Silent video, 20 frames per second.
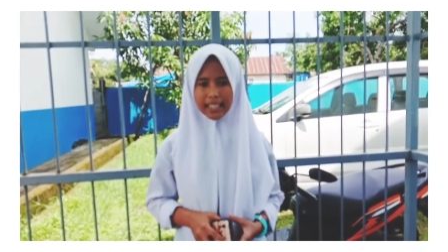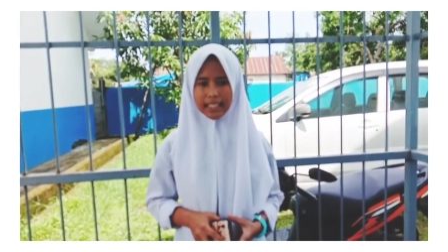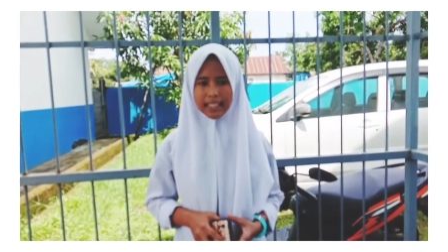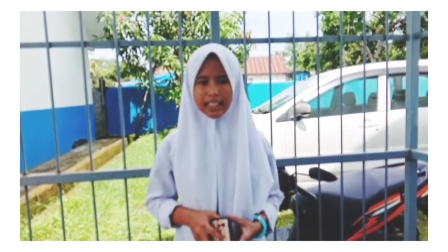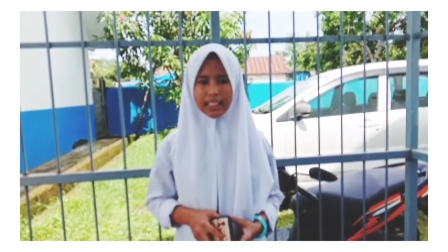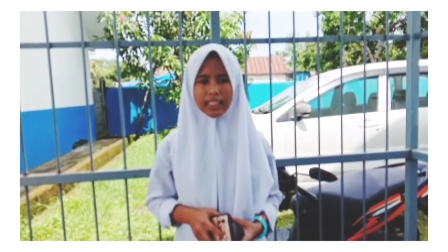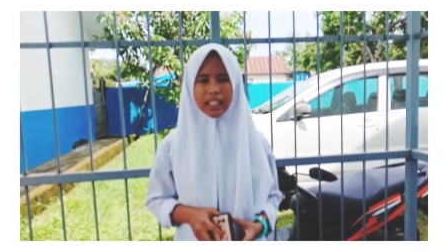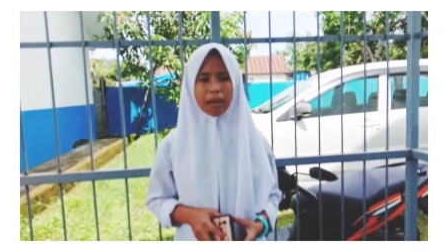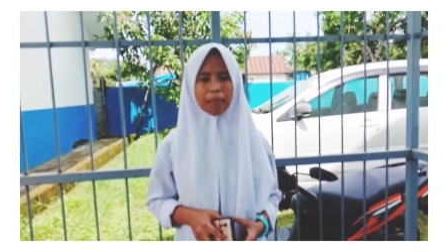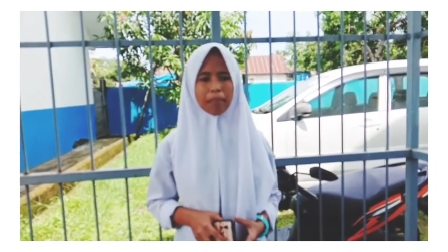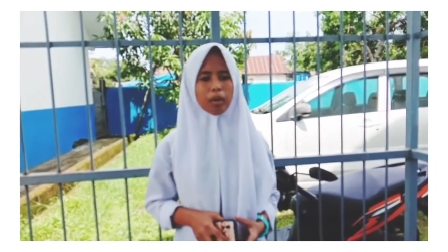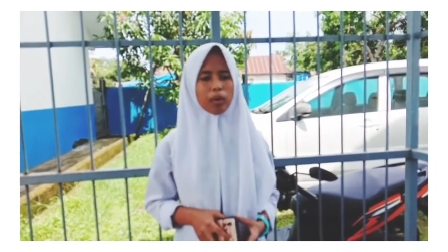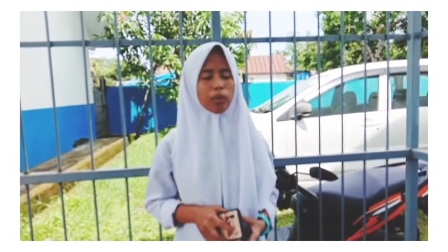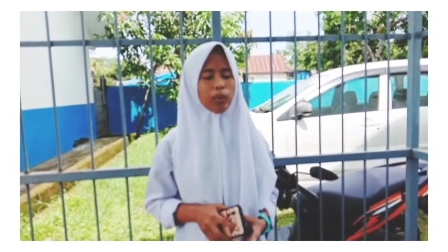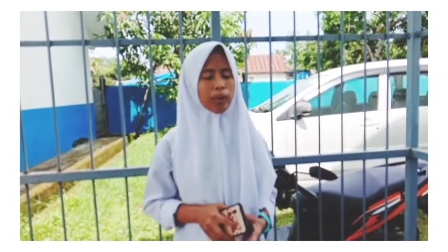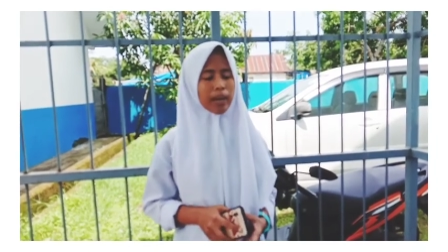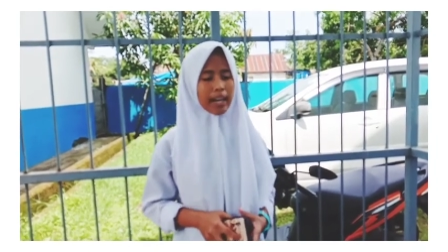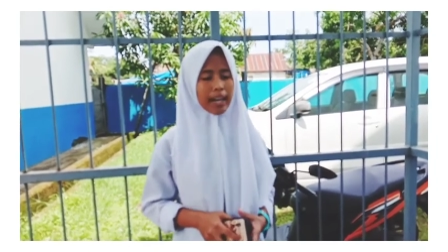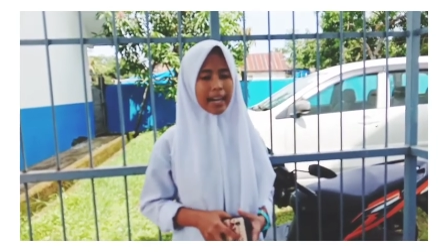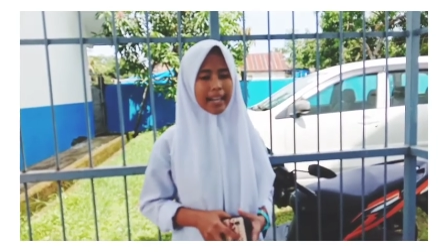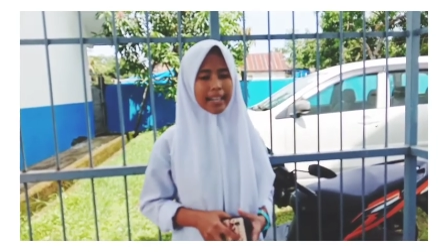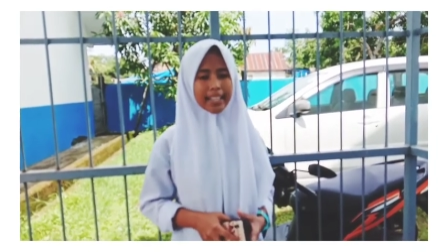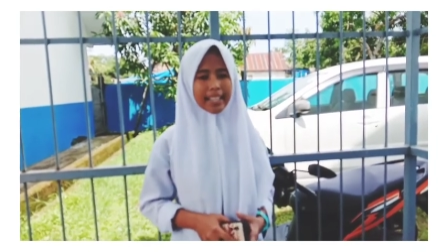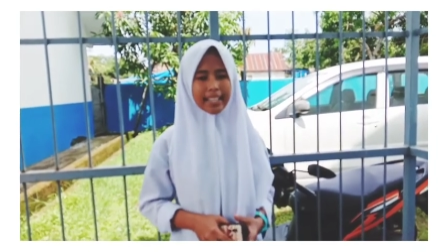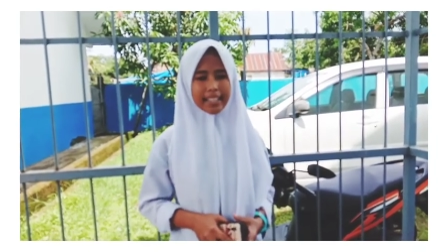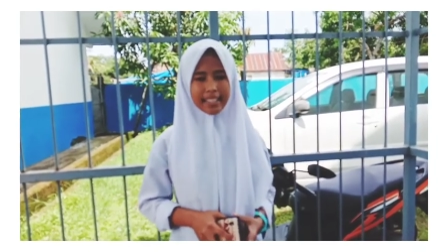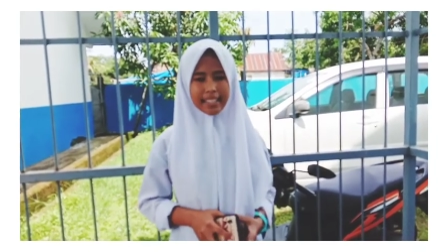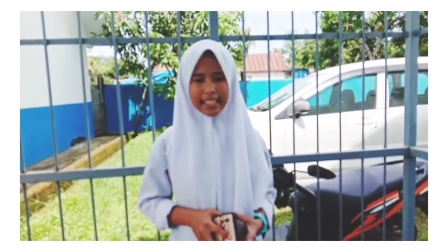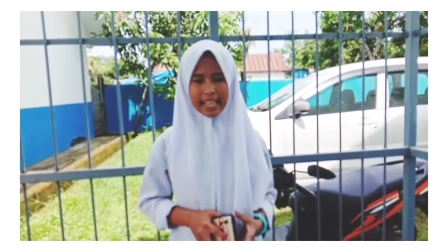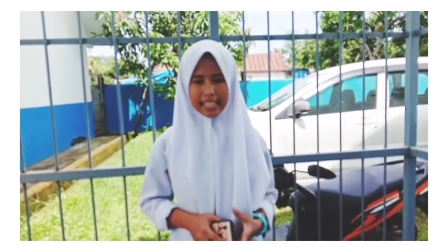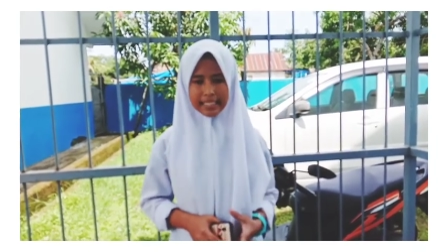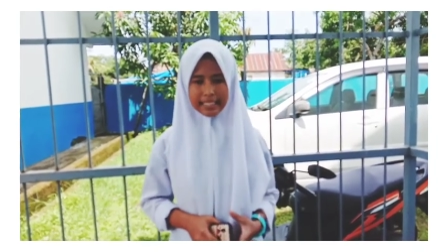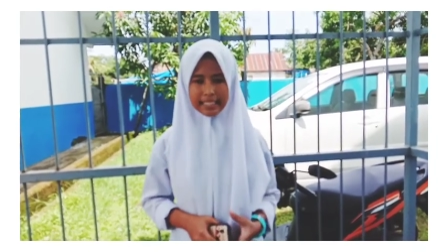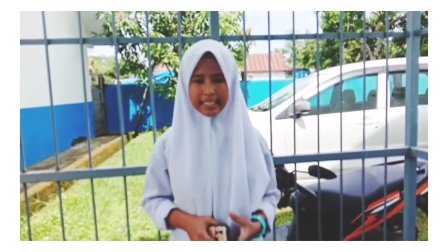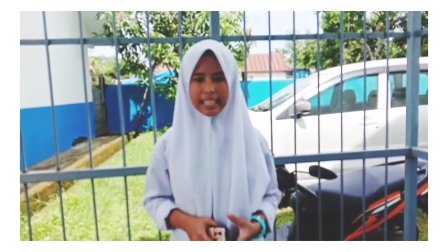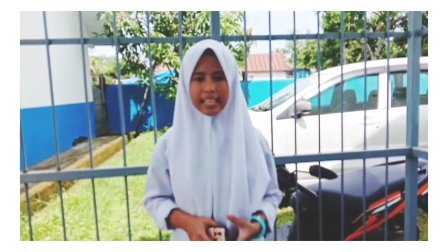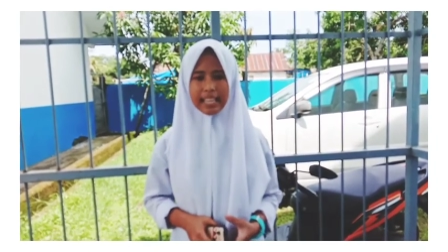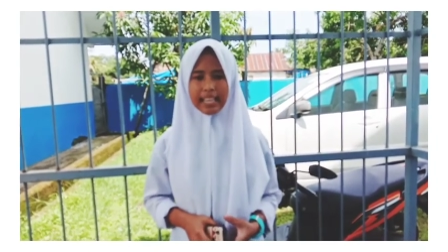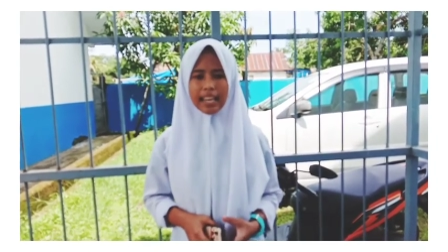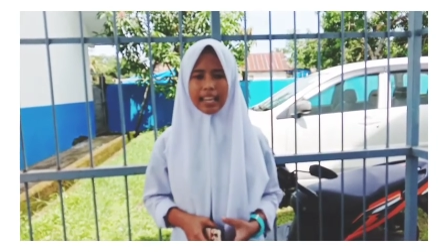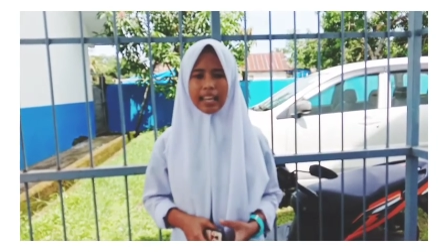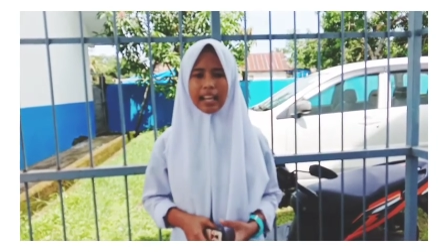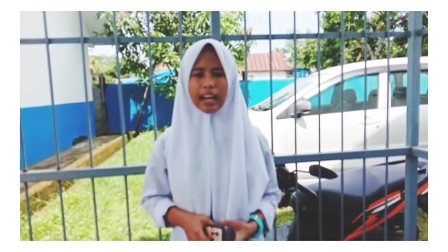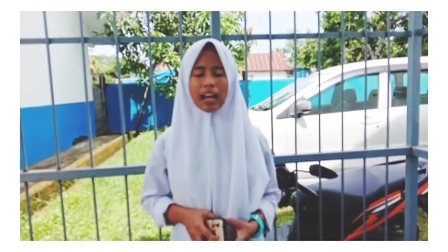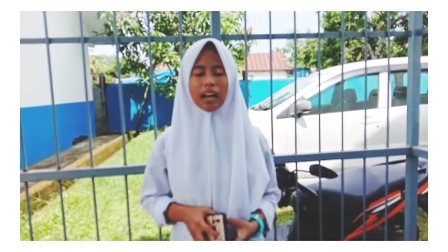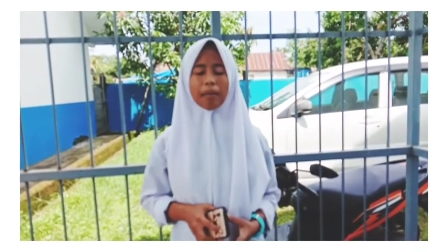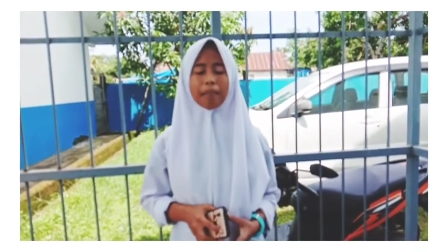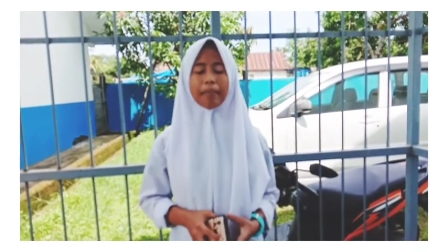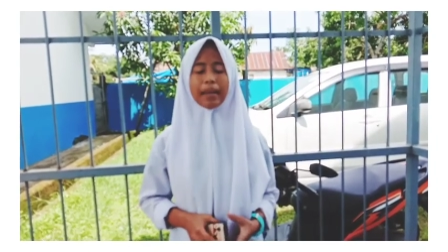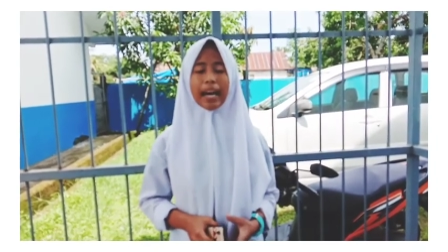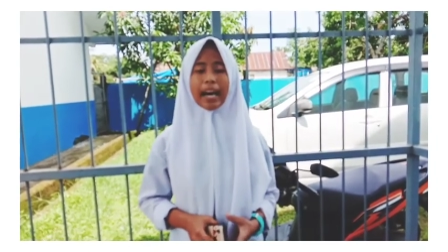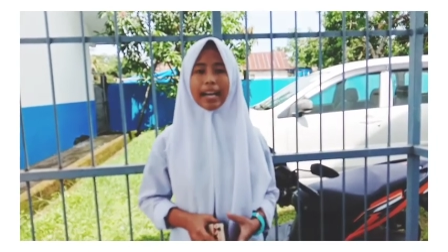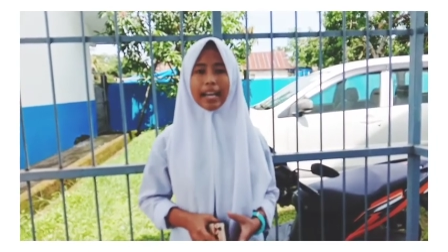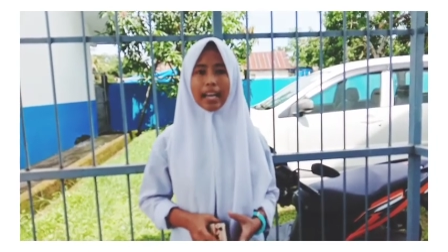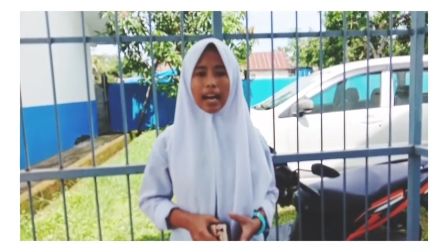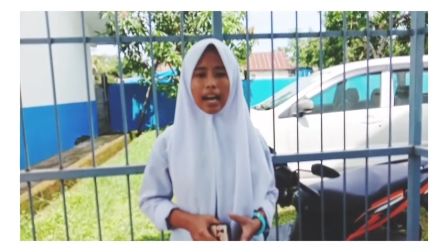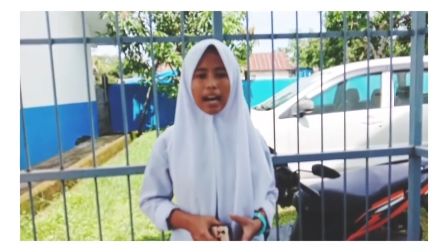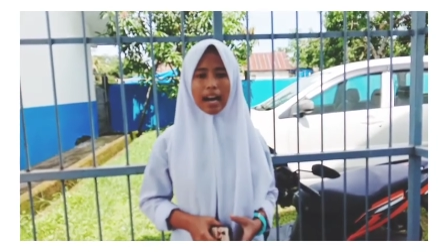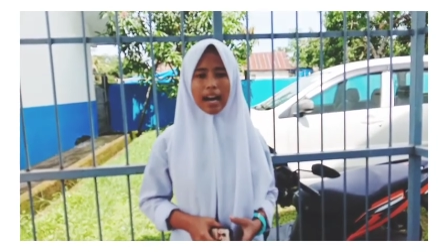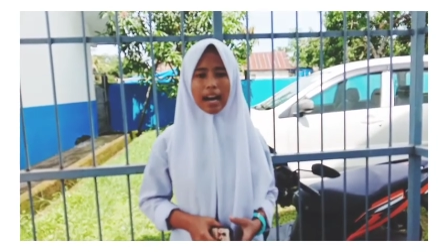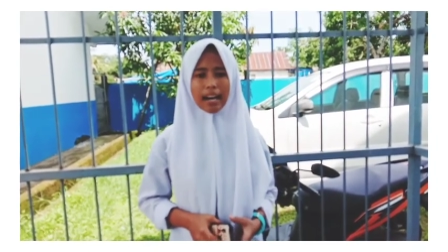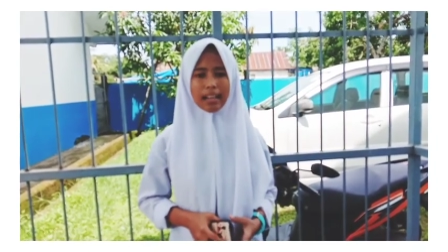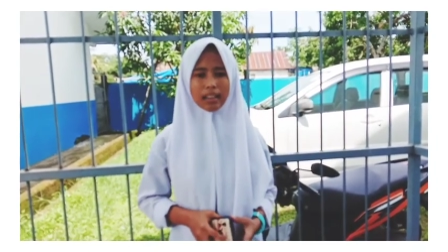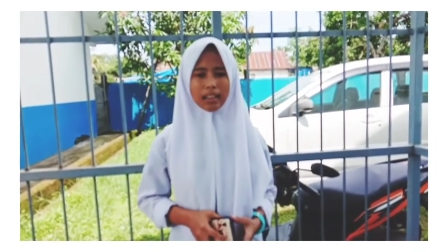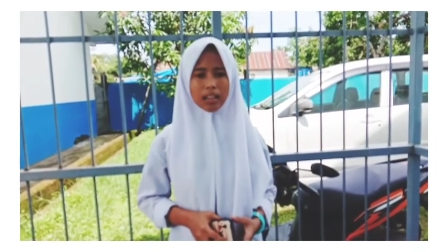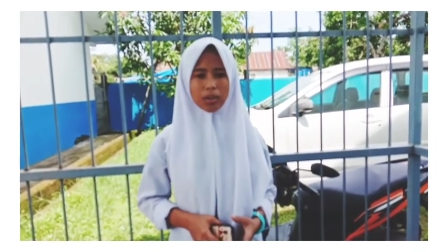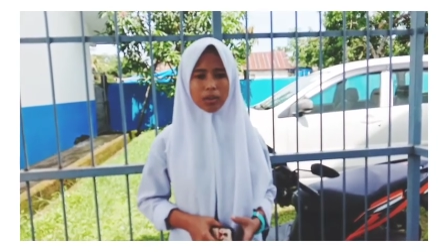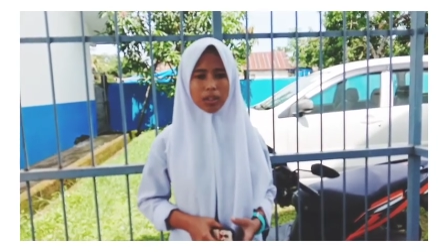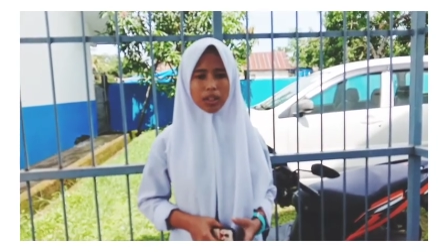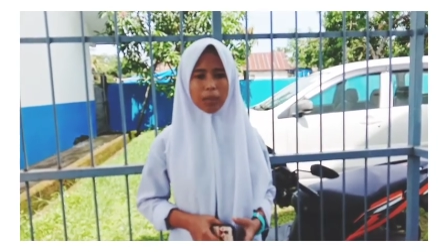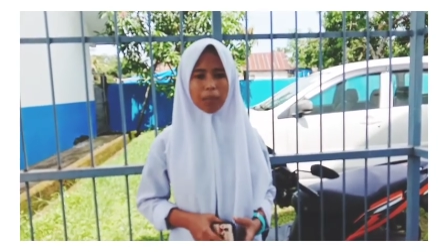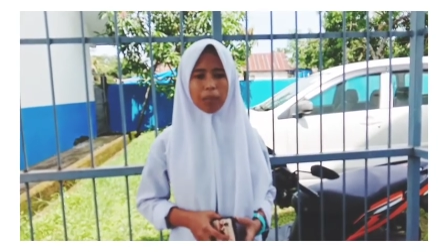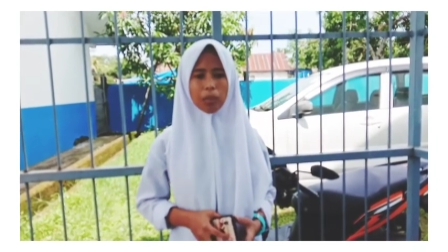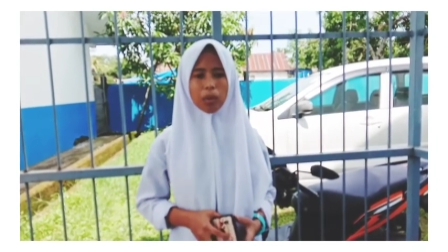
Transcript: jika menggunakan irigasi dengan biaya atau 10%